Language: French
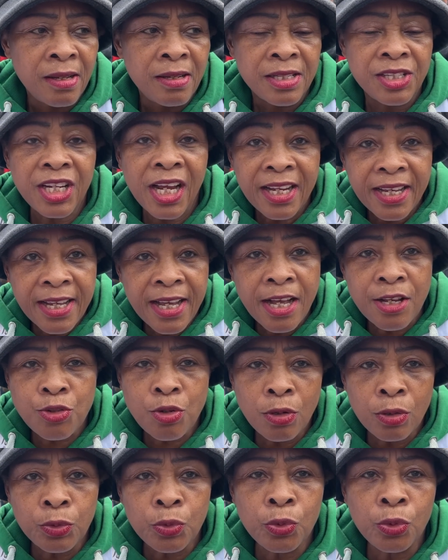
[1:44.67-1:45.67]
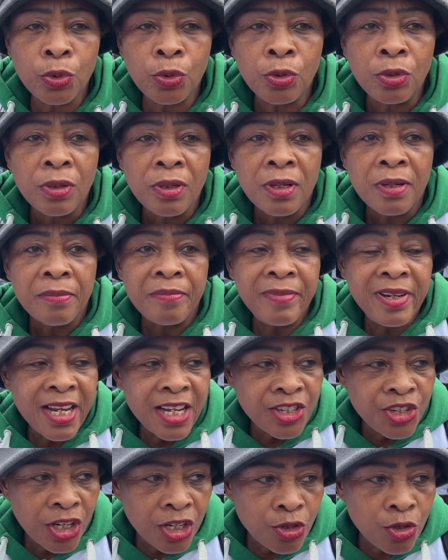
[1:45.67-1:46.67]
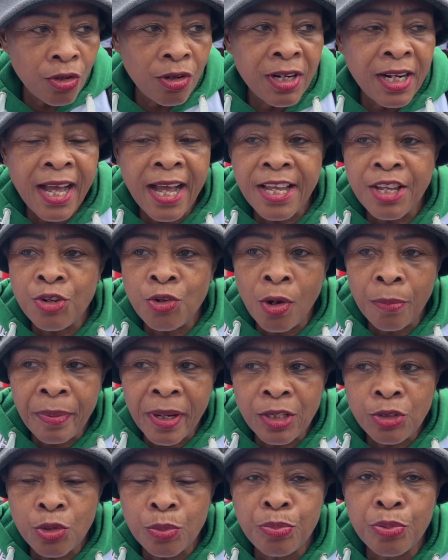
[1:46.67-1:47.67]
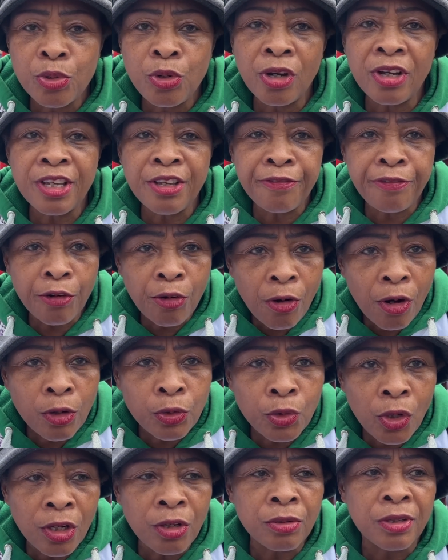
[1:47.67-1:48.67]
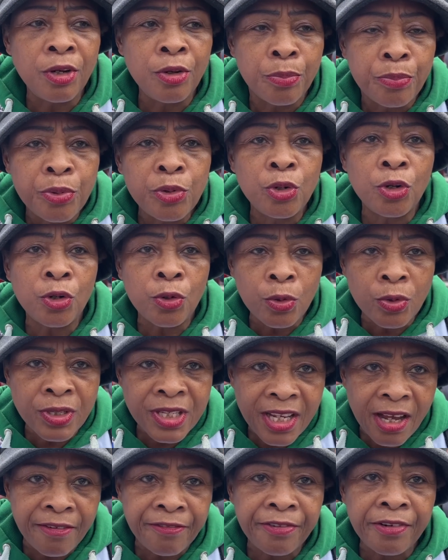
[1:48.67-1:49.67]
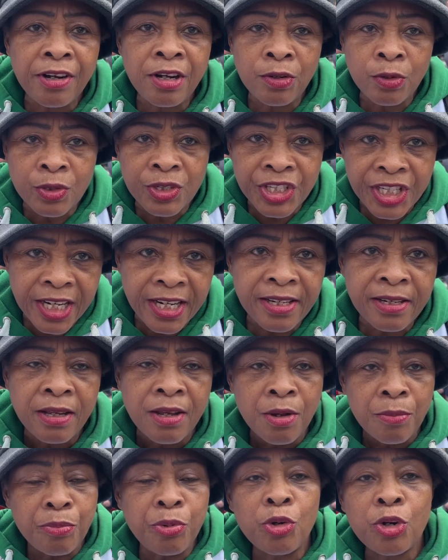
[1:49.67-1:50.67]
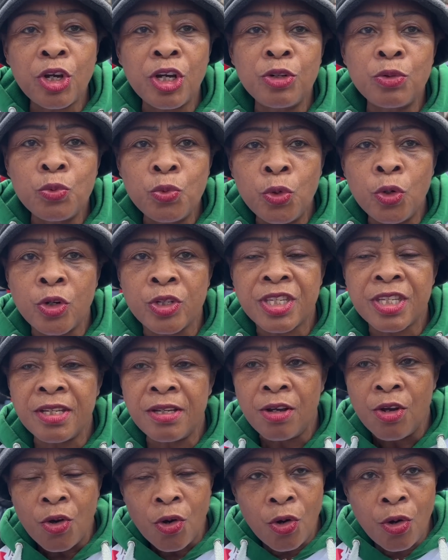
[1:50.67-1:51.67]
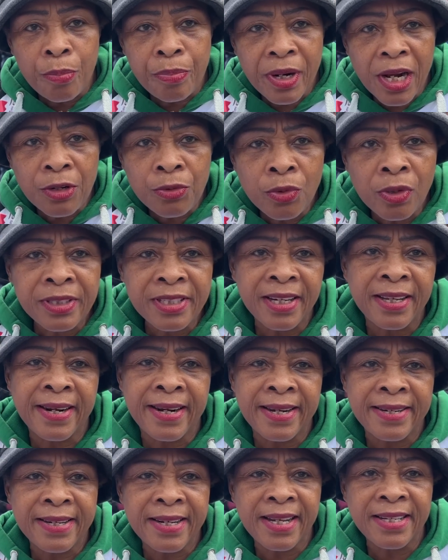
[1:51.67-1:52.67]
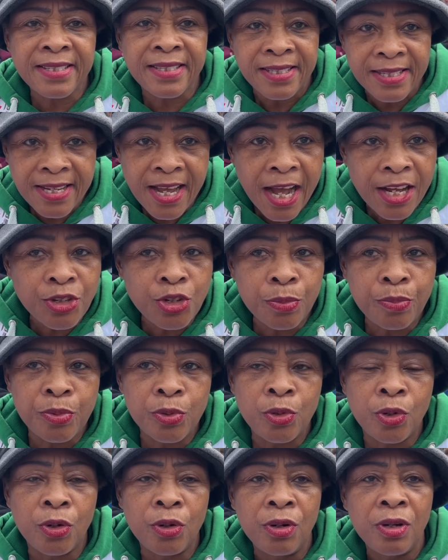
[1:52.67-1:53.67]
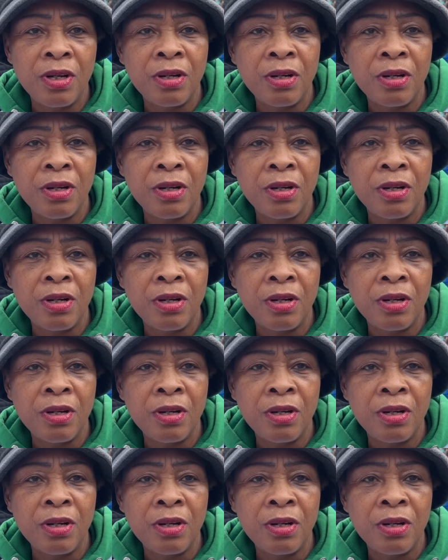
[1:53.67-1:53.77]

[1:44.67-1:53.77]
Chacun à son tour. Les jeunes sont là, ils n'ont pas du boulot. Il faut qu'on donne le boulot aux enfants, aux jeunes, pour que nous aussi, on prenne notre retraite. Il y a du boulot.